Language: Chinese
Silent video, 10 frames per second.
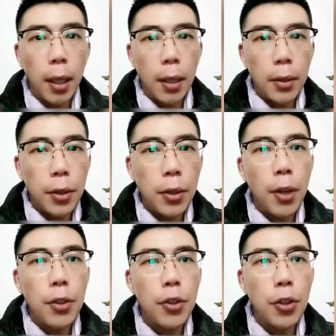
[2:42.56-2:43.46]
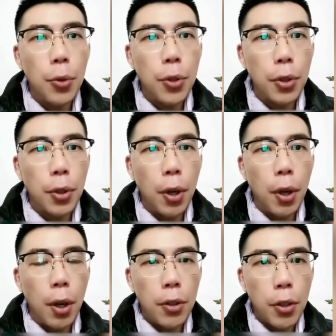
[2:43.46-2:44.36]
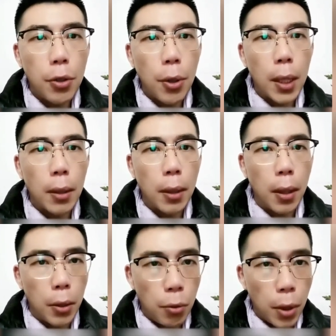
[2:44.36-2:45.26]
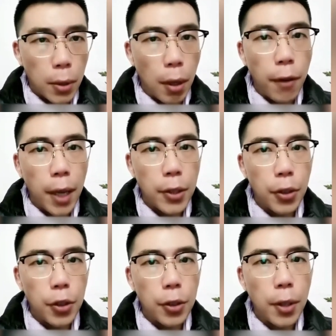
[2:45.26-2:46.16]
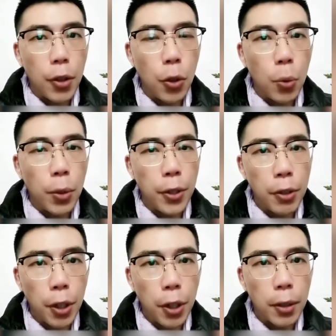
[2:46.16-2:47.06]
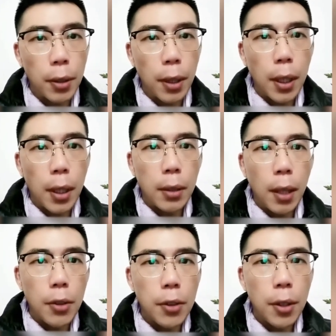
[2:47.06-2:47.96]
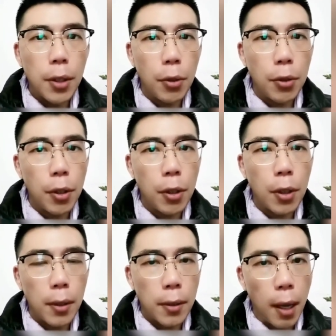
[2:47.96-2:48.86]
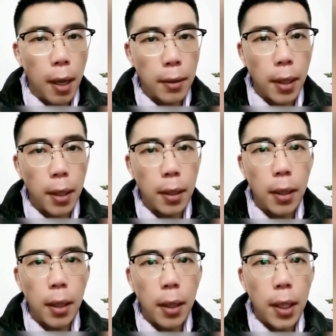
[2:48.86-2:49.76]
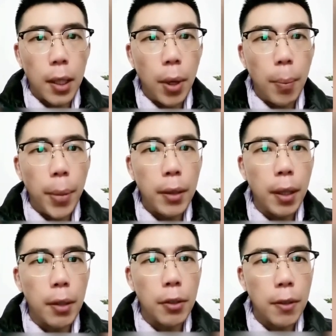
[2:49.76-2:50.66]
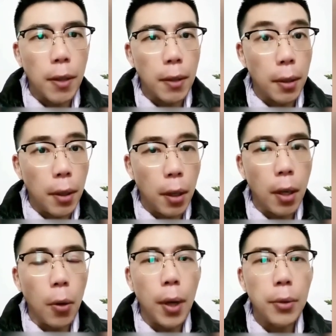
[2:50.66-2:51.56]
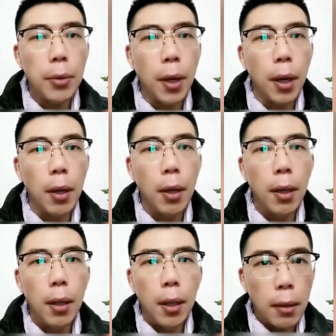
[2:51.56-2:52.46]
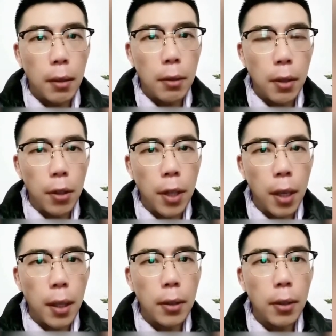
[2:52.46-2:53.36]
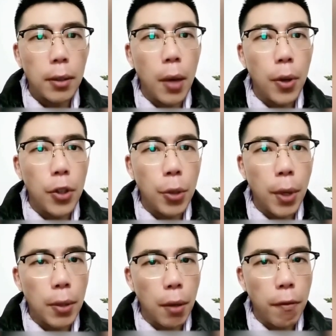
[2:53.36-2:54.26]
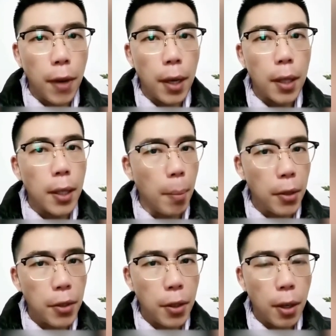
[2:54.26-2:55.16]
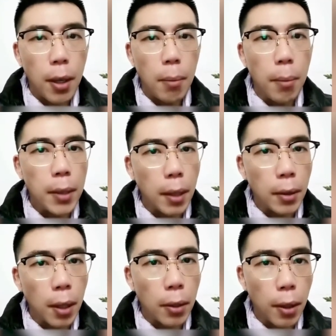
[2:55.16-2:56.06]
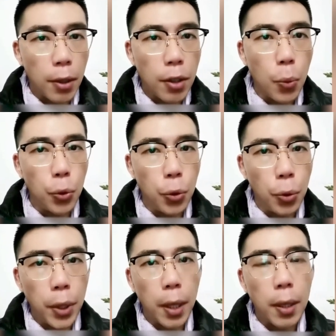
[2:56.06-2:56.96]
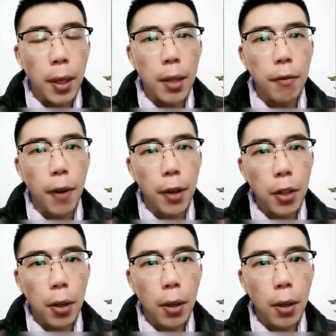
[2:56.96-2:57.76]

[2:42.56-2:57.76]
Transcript: 今天是周日，症状。最早发起是在周五的凌晨，当时呢就是嗓子疼，以为喷点治嗓子的药很快就好。早上呢到单位吃完早饭呢也没事儿，没想到到了上午九点开始发烧，